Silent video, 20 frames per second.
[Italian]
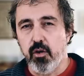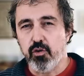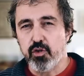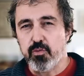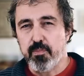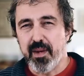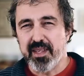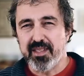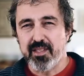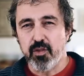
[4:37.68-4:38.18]
Lo
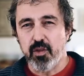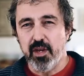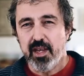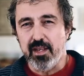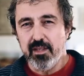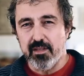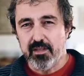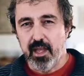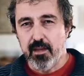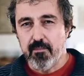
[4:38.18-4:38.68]
spazio e
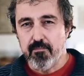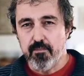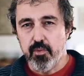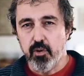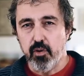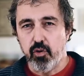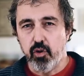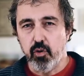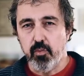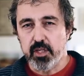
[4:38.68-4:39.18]
il
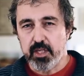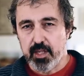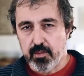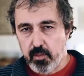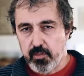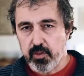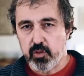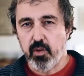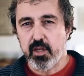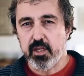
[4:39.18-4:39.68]
tempo, come
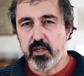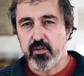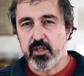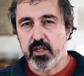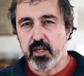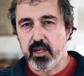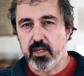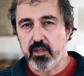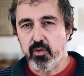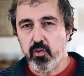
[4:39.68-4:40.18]
siamo abituati a
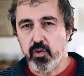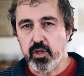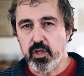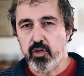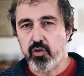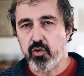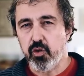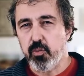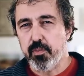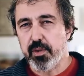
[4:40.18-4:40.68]
vederli noi,
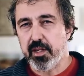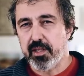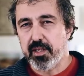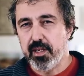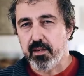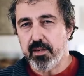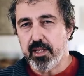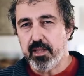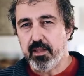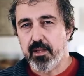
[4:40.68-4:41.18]
sono
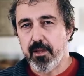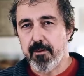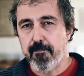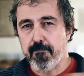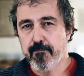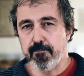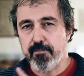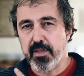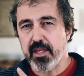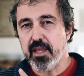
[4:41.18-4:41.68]
praticamente
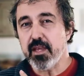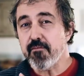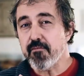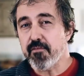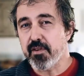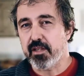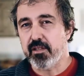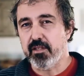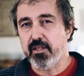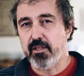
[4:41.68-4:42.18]

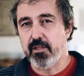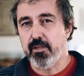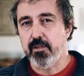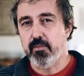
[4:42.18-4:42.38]
invertiti.